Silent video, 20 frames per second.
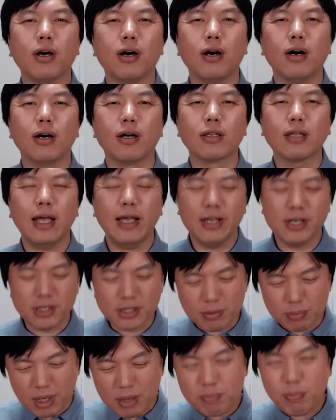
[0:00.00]
嗯，他也
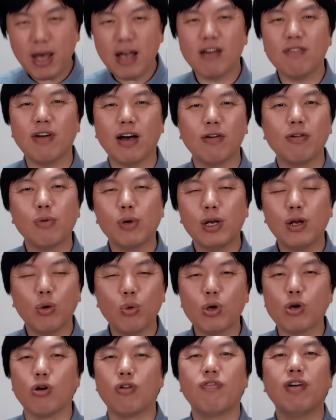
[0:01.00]
是没办法，为了
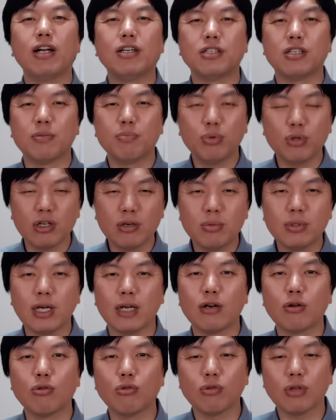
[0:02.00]
混口饭吃，不得不
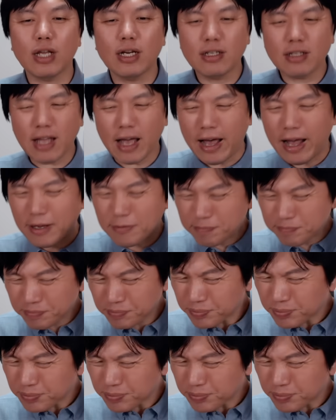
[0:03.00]
在这工作，但是他